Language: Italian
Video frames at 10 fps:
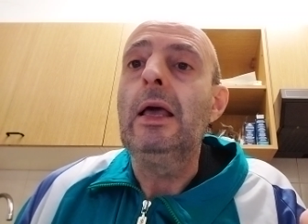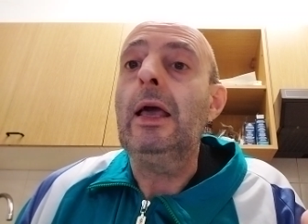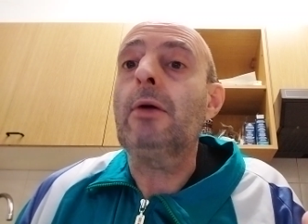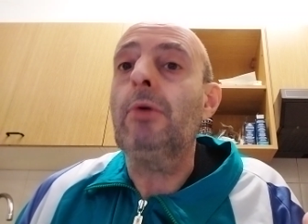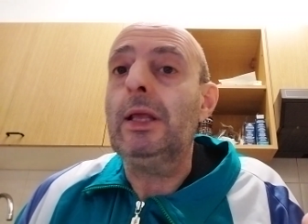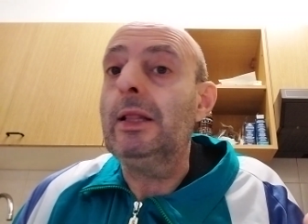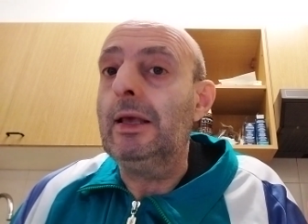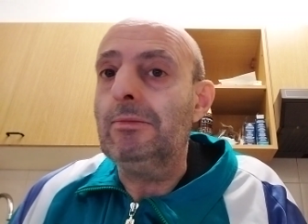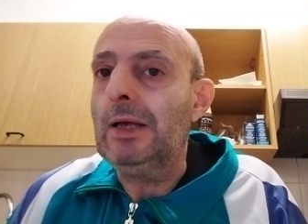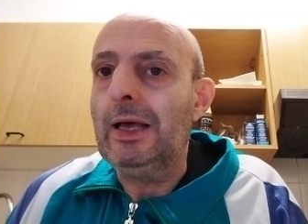e
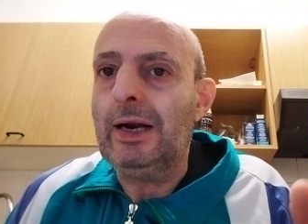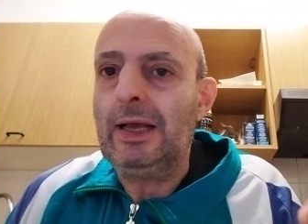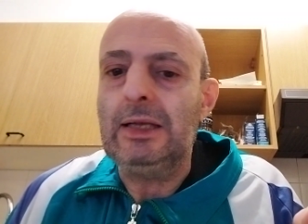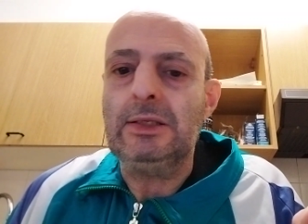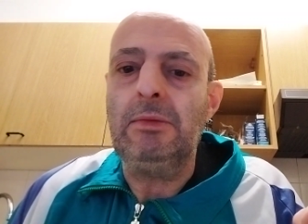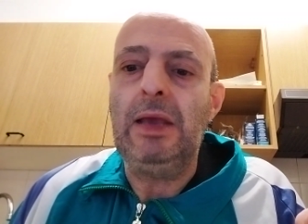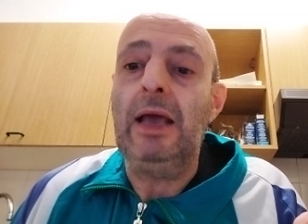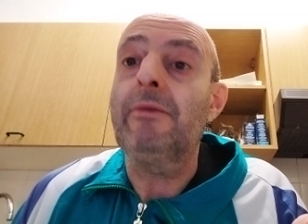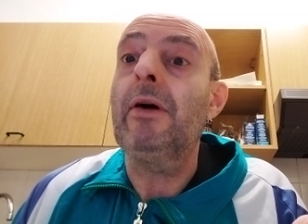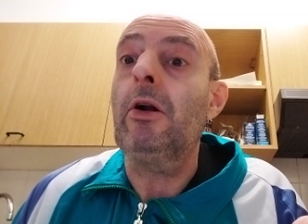quindi eh, ragazzi
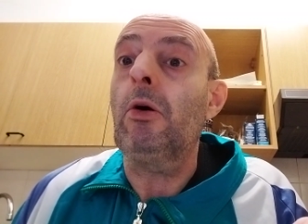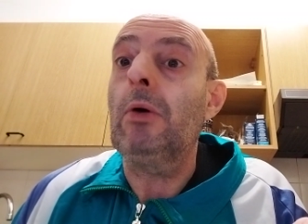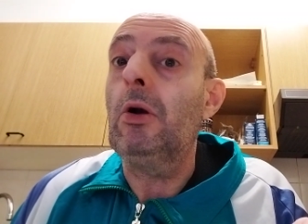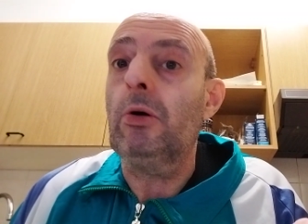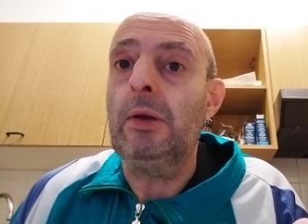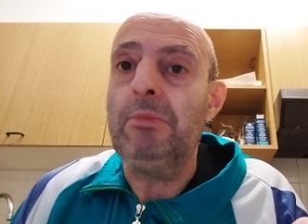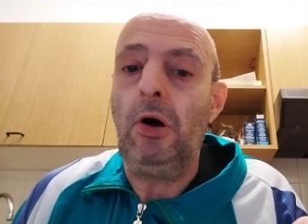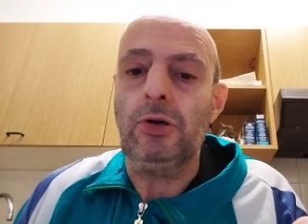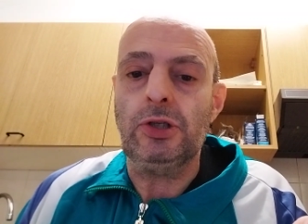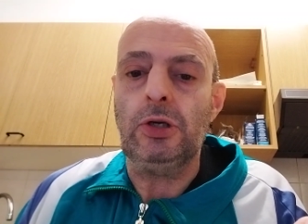miei farò quello che
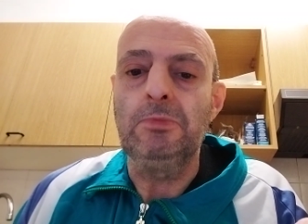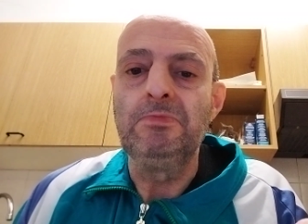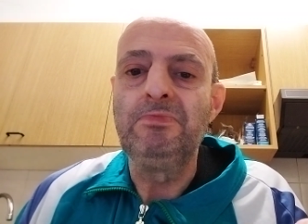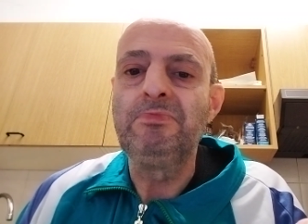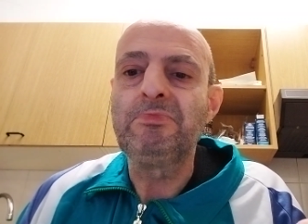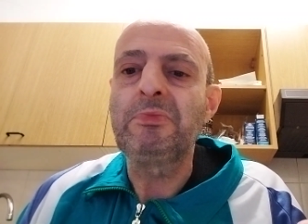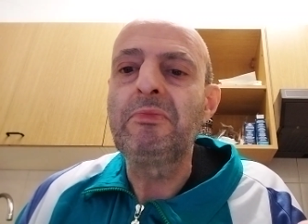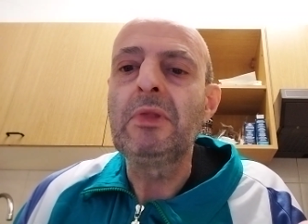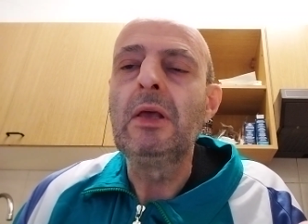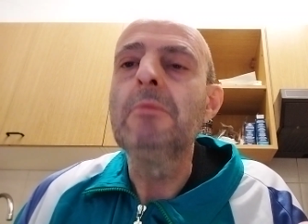posso
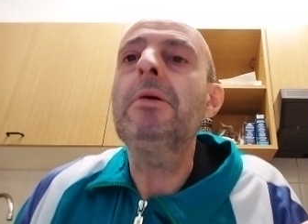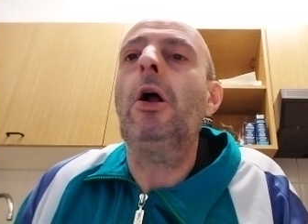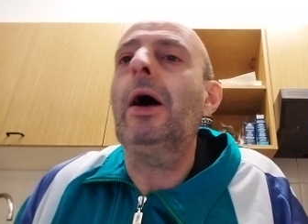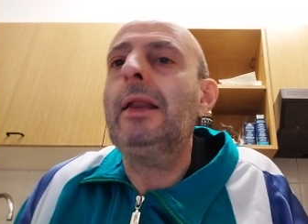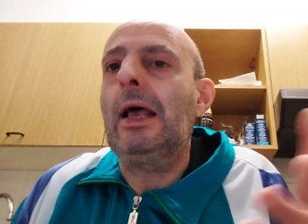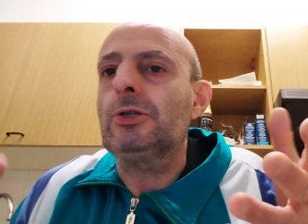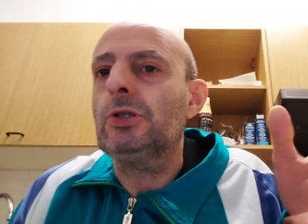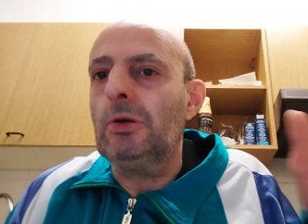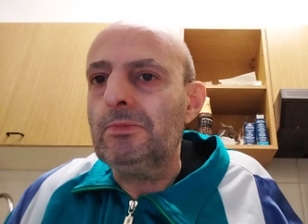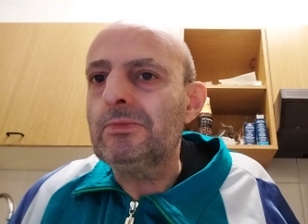però
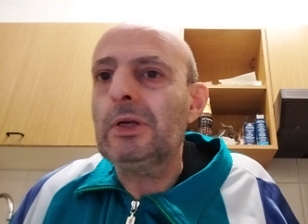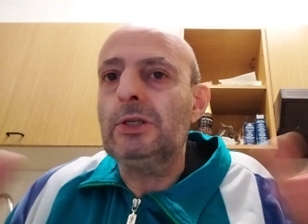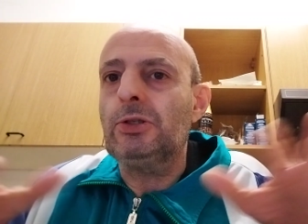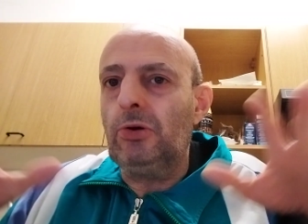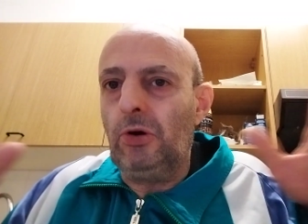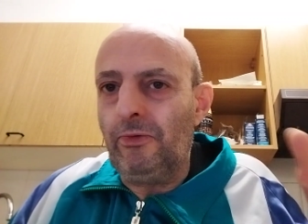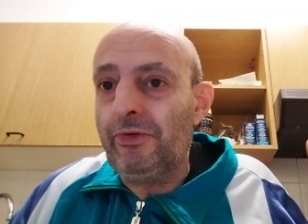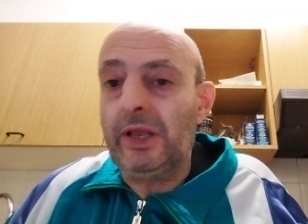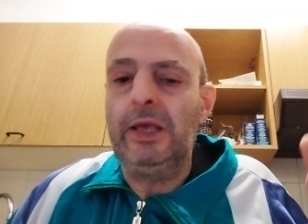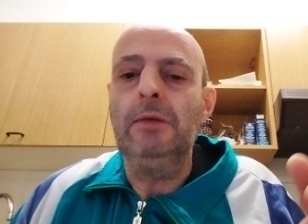adesso che sono
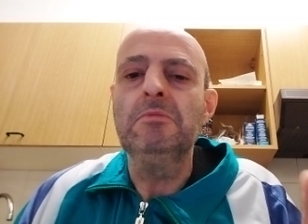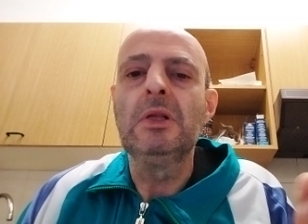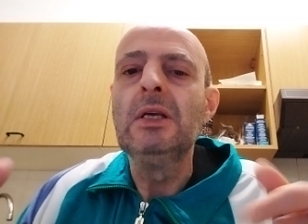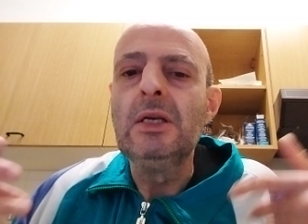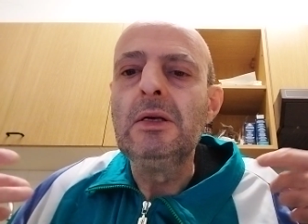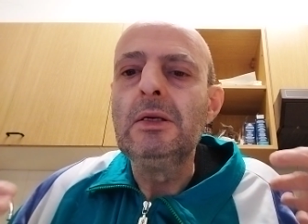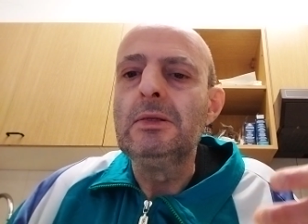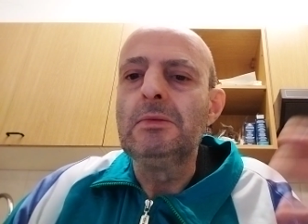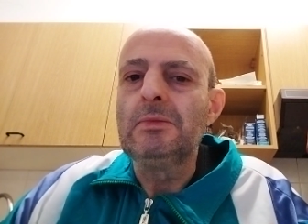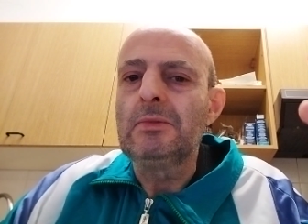free
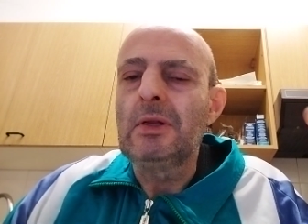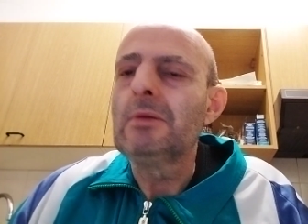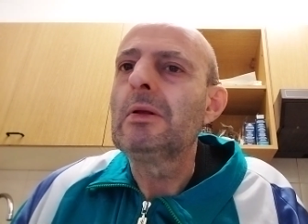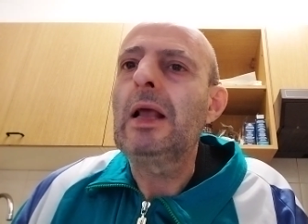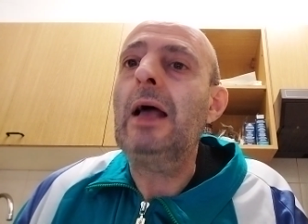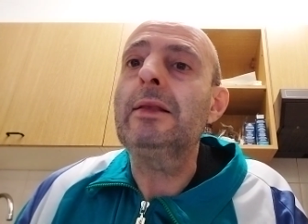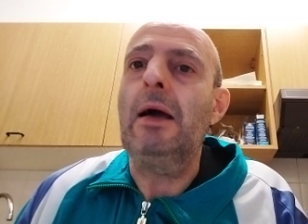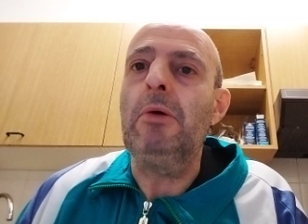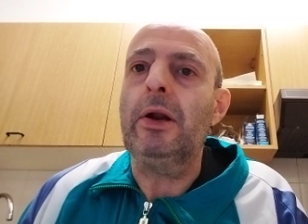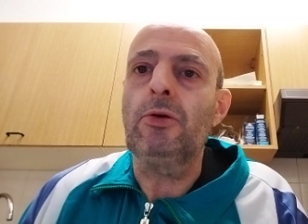
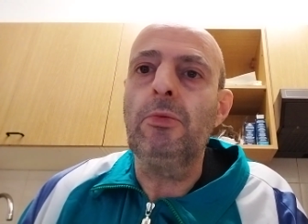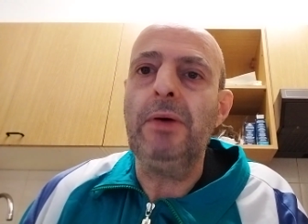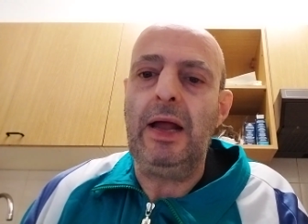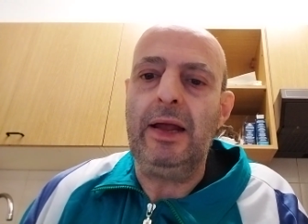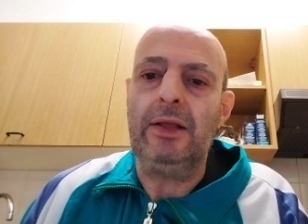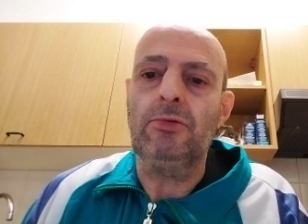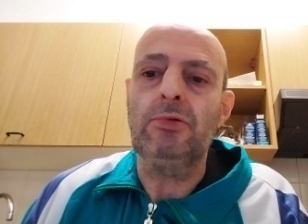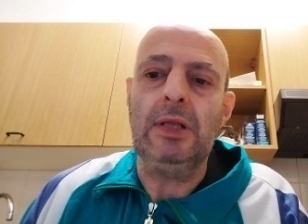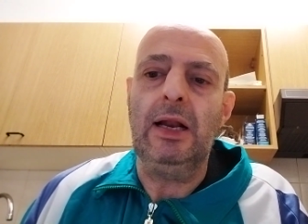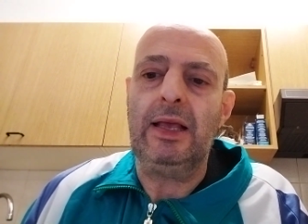andiamo a recuperare
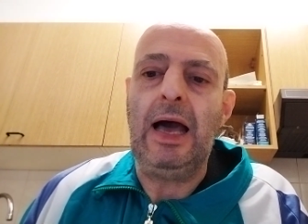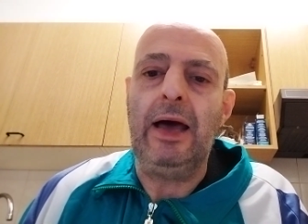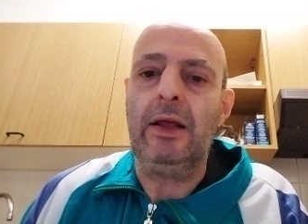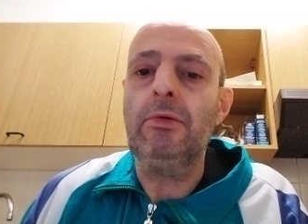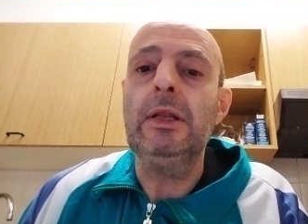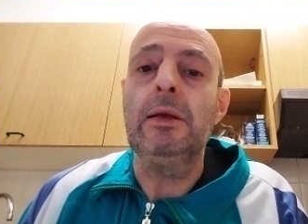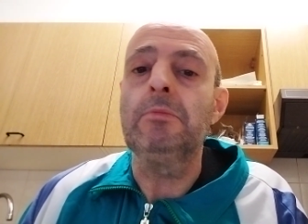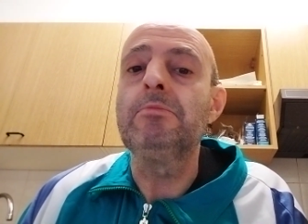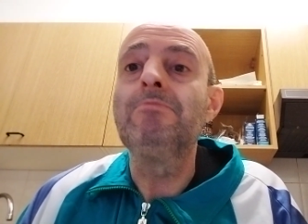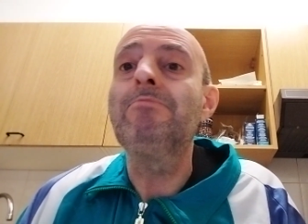tutte le gare
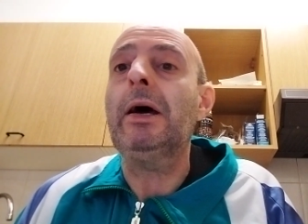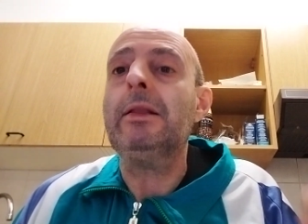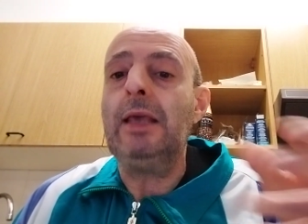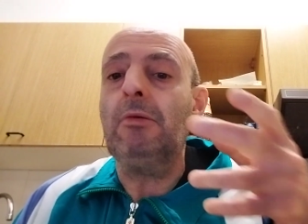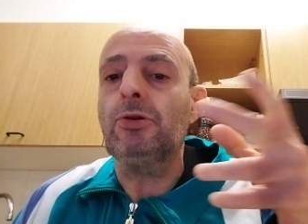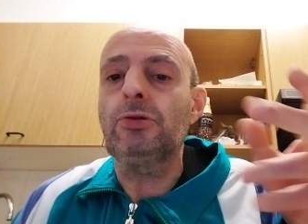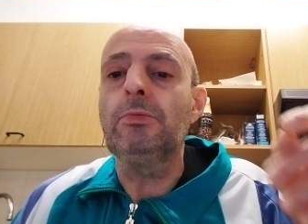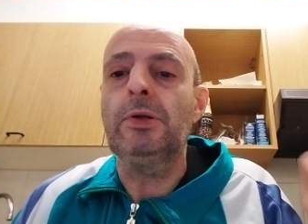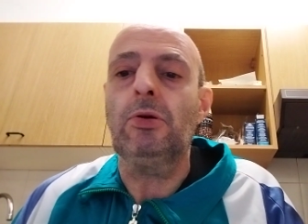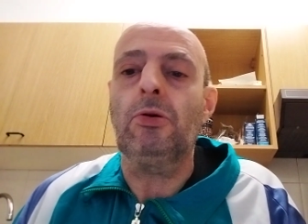quindi partiamo
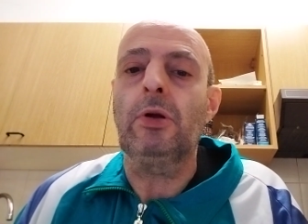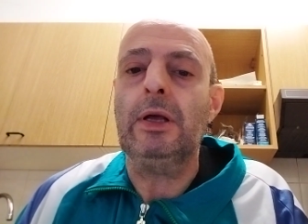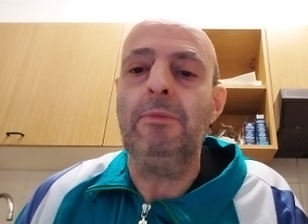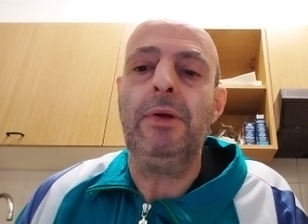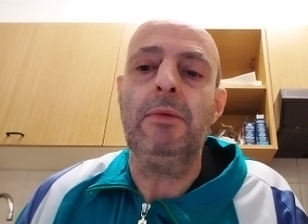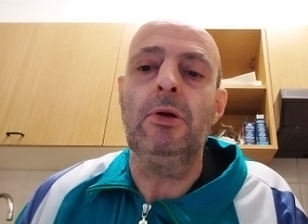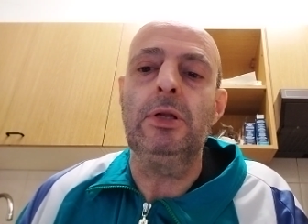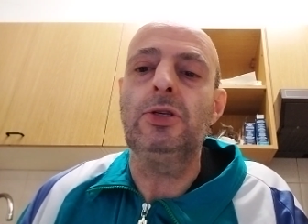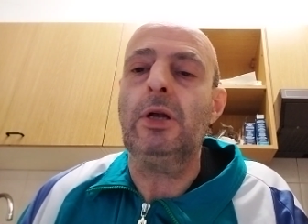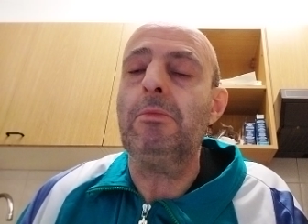subito col Gran Premio
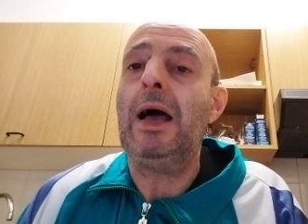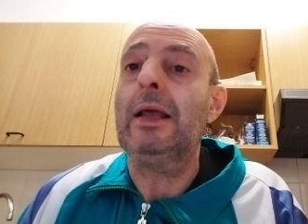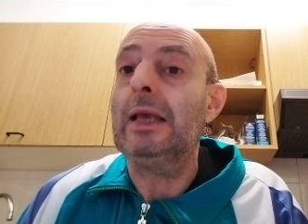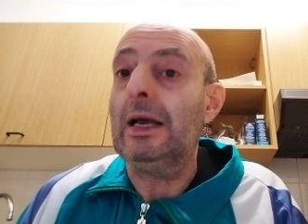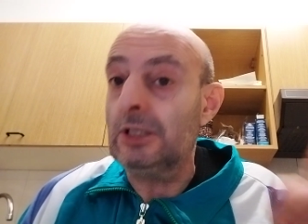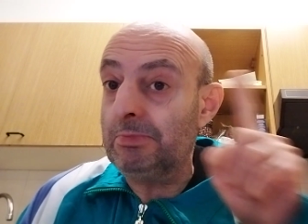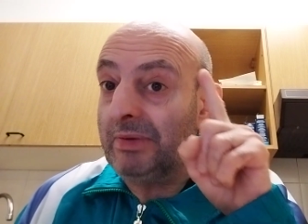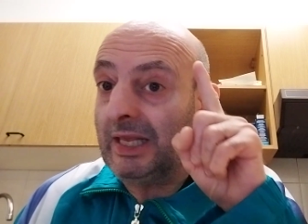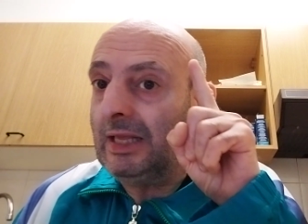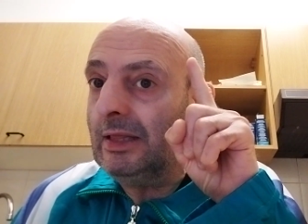di Germania
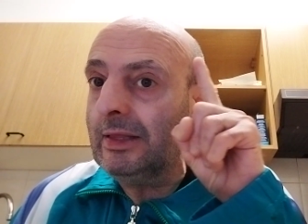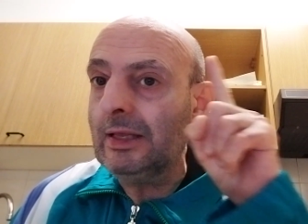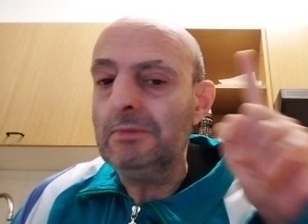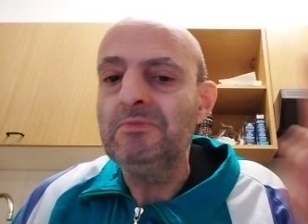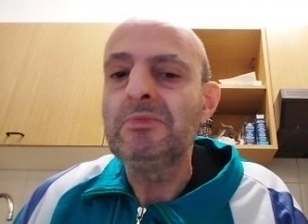sprint